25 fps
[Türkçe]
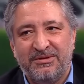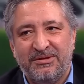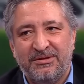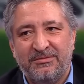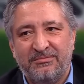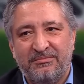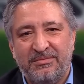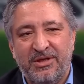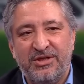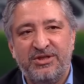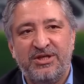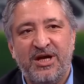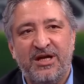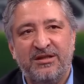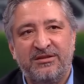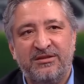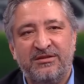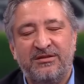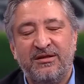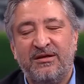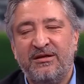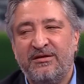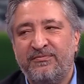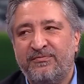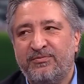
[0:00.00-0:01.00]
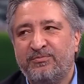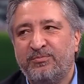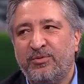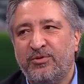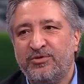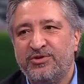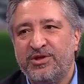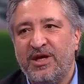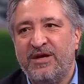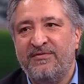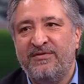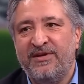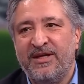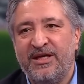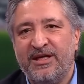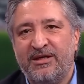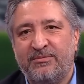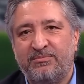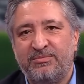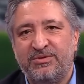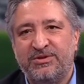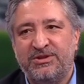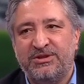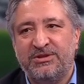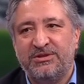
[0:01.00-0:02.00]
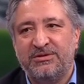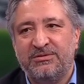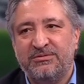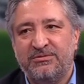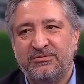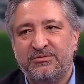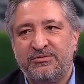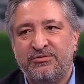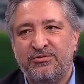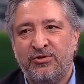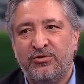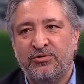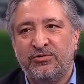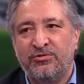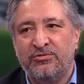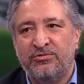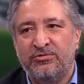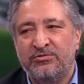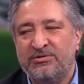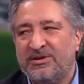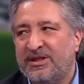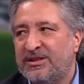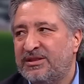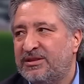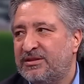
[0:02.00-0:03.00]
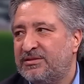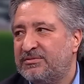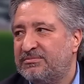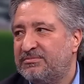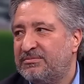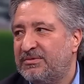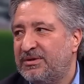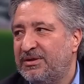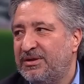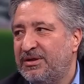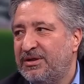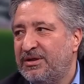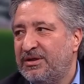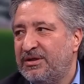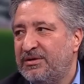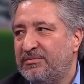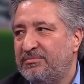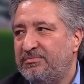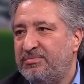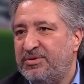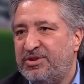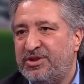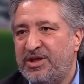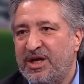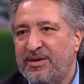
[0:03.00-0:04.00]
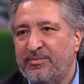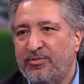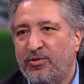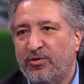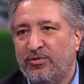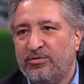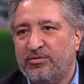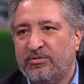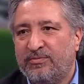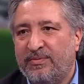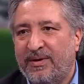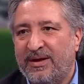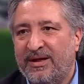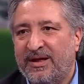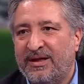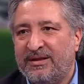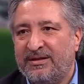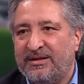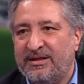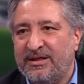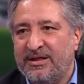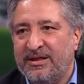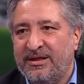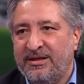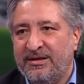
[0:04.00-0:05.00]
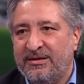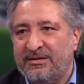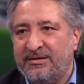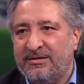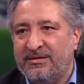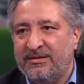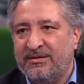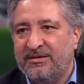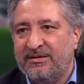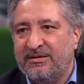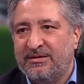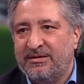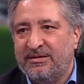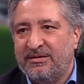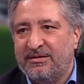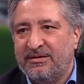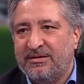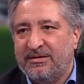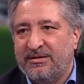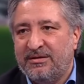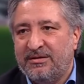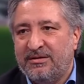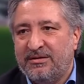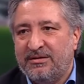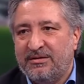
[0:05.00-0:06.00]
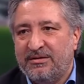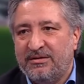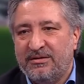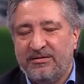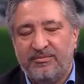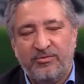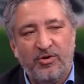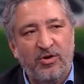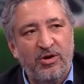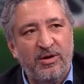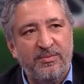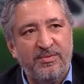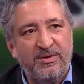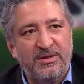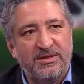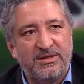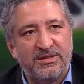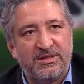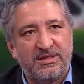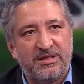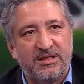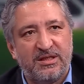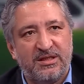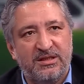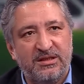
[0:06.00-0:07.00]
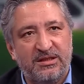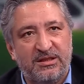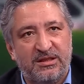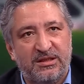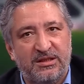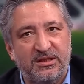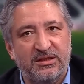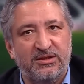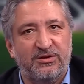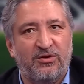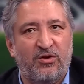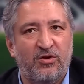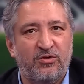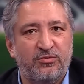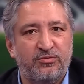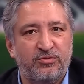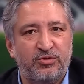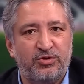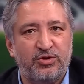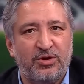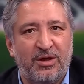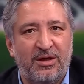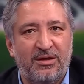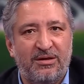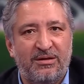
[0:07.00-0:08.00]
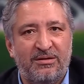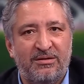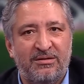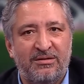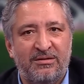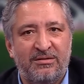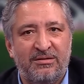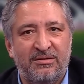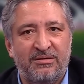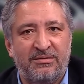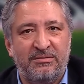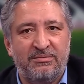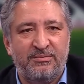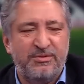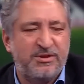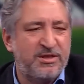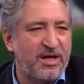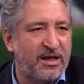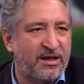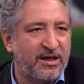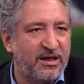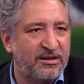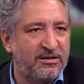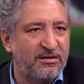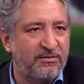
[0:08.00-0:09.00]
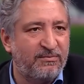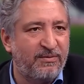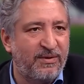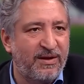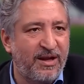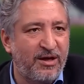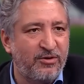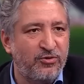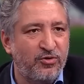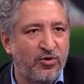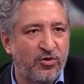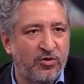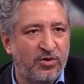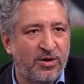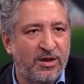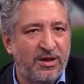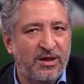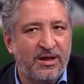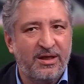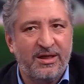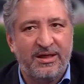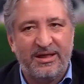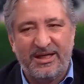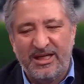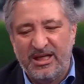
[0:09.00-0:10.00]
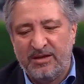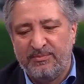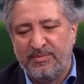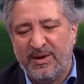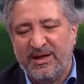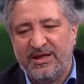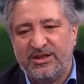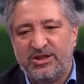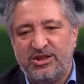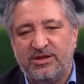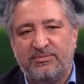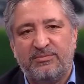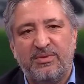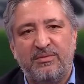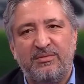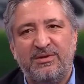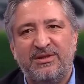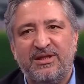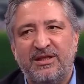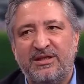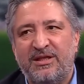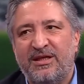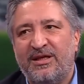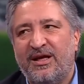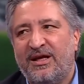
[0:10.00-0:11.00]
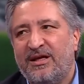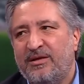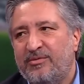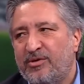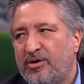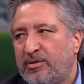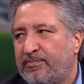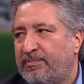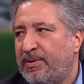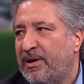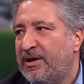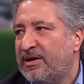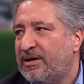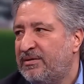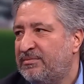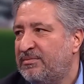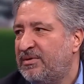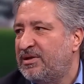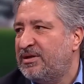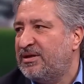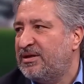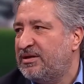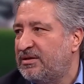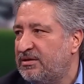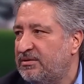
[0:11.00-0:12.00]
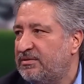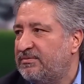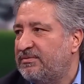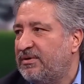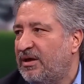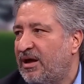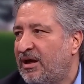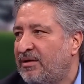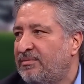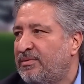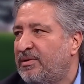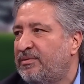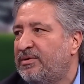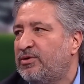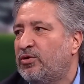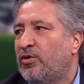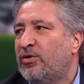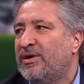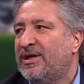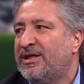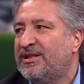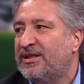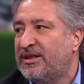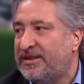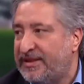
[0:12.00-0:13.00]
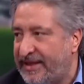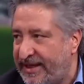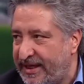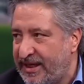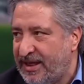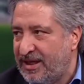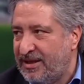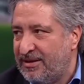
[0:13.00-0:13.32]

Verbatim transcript: 5-6 tane futbolcu evine gitmiş. Sorunun nedir? Bir şey mi oldu falan diye. Ee, böyle bir sıkıntı olmuş. Ee, bir sakatlık falan yok. İdmana çıkmama nedeni hani böyle para mara alma olayı da değil.